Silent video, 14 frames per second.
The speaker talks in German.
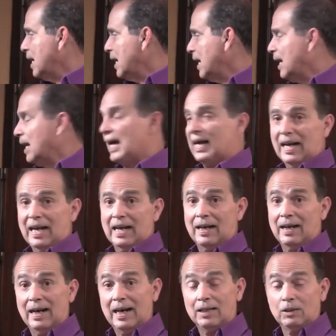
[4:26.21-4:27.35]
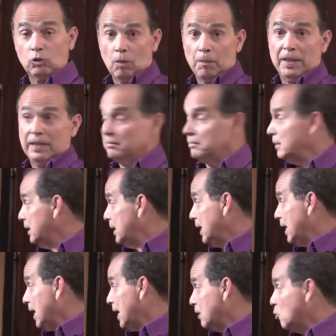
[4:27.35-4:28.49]
Das liegt daran, dass das Wasser in
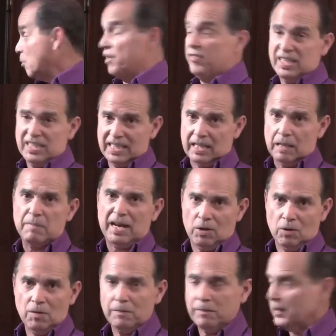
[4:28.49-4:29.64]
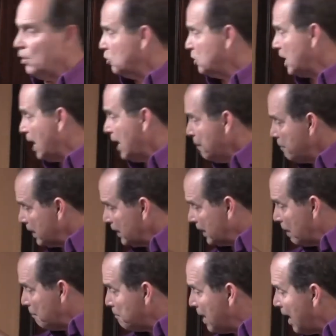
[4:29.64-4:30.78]
größeren Tiefen kälter ist
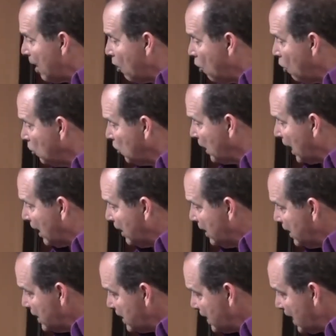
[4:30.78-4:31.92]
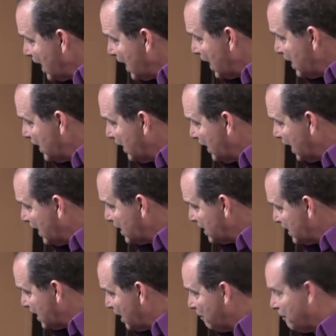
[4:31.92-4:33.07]
und der Fisch durch das Fett besser vor der
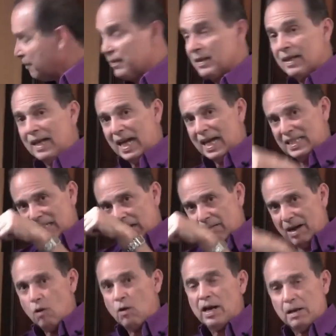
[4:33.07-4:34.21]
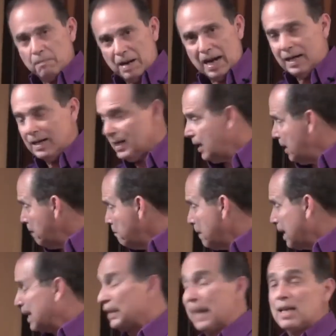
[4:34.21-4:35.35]
Kälte geschützt ist. Fett
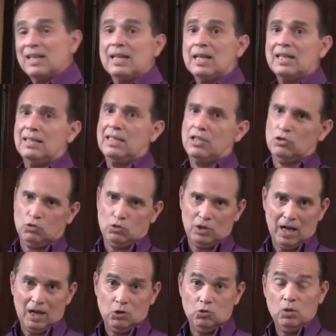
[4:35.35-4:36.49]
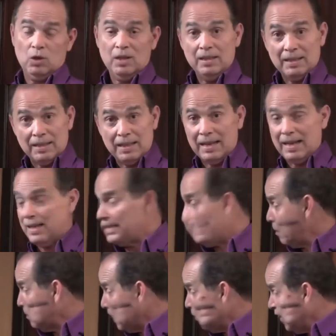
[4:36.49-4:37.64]
fungiert als Isolator,
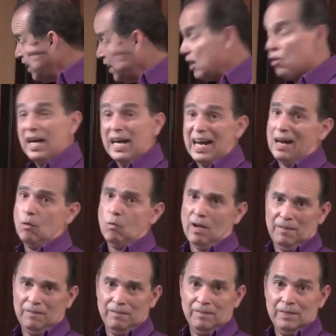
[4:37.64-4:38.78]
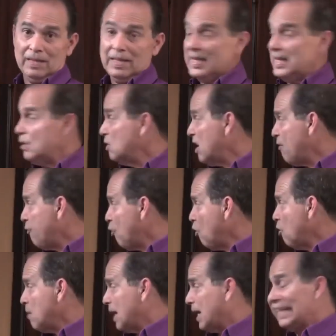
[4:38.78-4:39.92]
indem es dem Körper eine Möglichkeit bietet,
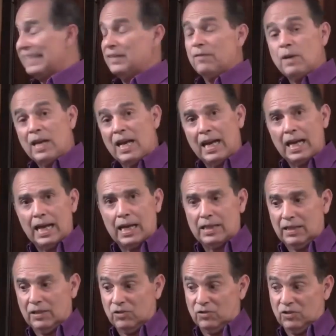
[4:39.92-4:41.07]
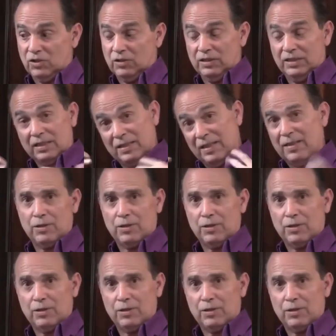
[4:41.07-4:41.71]
sich vor der Kälte zu schützen.